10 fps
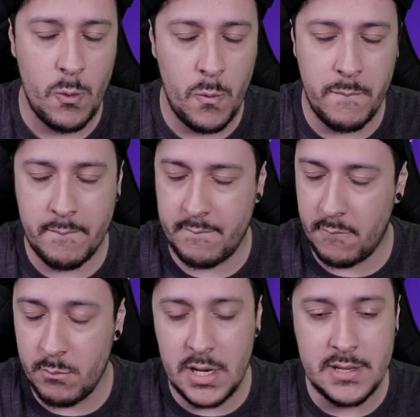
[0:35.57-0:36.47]
1
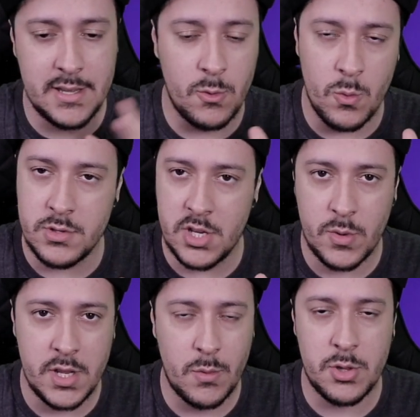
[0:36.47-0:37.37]
milissegundo,
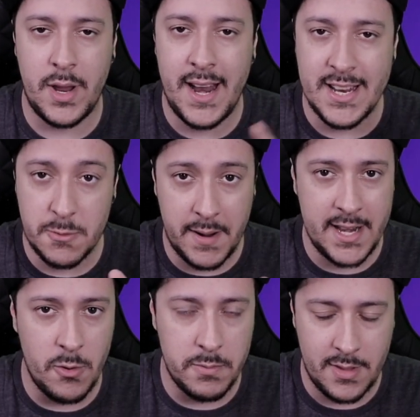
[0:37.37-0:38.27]
144 Hz,
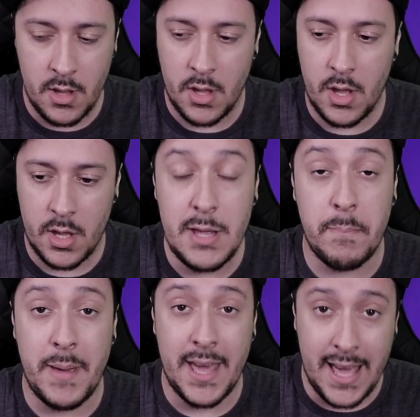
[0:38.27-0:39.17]
painel
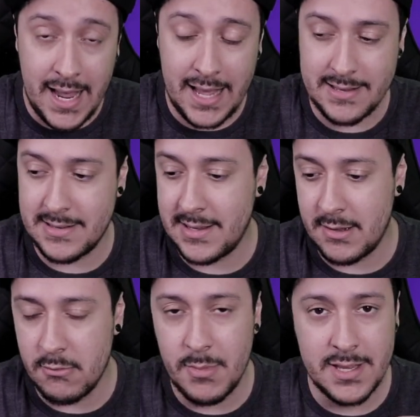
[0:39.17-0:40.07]
IPS,
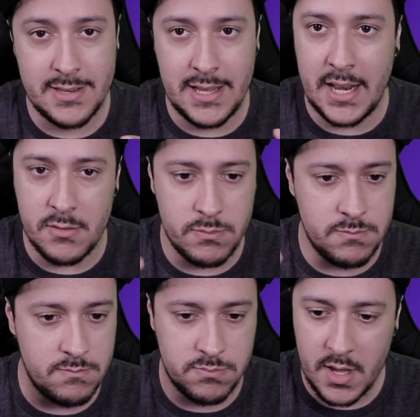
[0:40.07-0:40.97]
uma série de
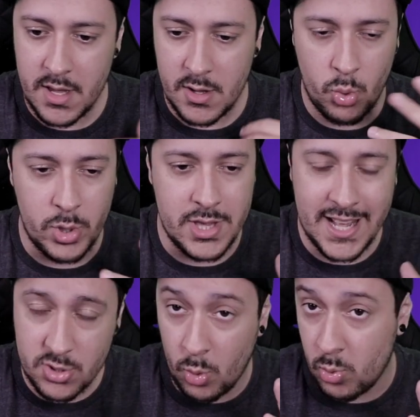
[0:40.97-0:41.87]

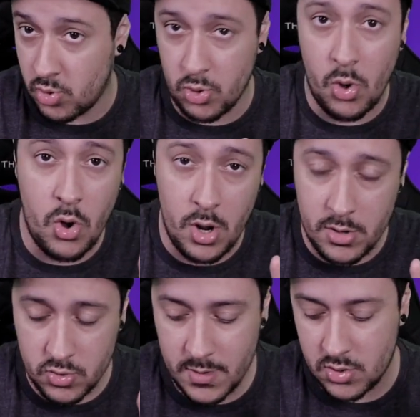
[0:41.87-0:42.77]
cuidados com os
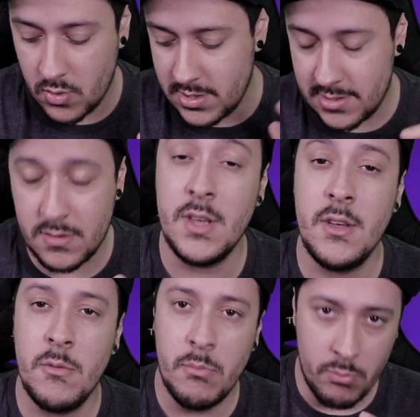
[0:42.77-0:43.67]
olhos, umas coisas
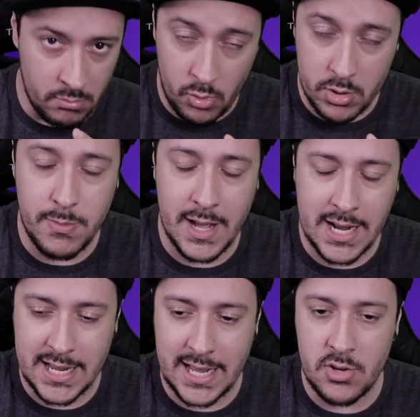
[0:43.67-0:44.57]
muito
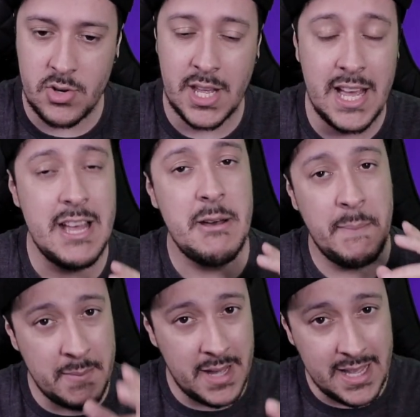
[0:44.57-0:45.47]
bacana que ele tinha,
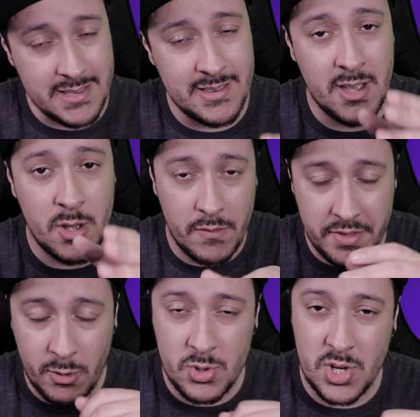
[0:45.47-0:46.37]
mas
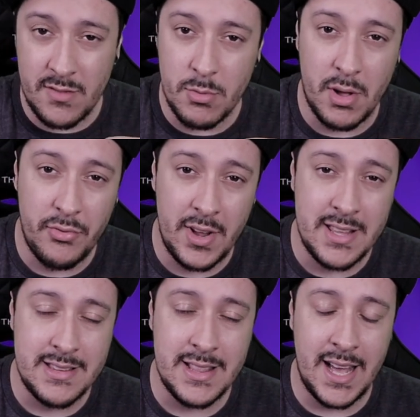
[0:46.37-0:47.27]
não tive uma
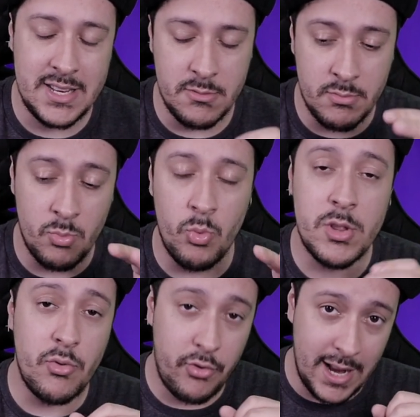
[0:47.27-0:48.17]
felicidade
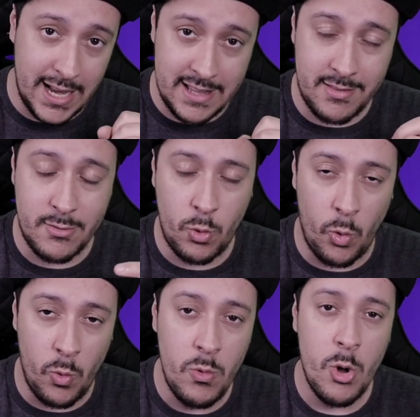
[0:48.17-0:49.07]
muito feliz
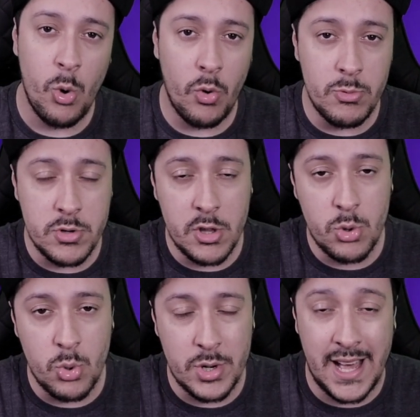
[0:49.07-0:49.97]
com o
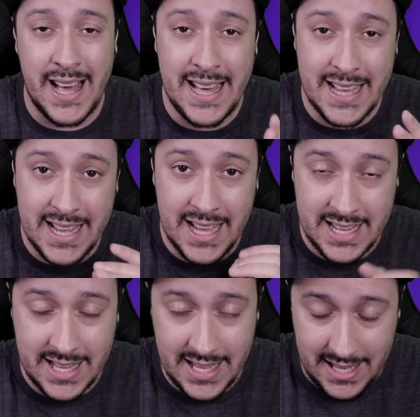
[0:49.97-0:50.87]
monitor
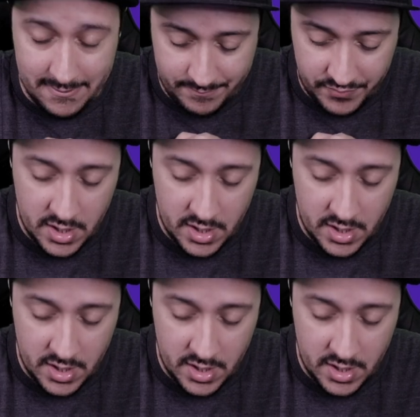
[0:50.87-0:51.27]
HQ.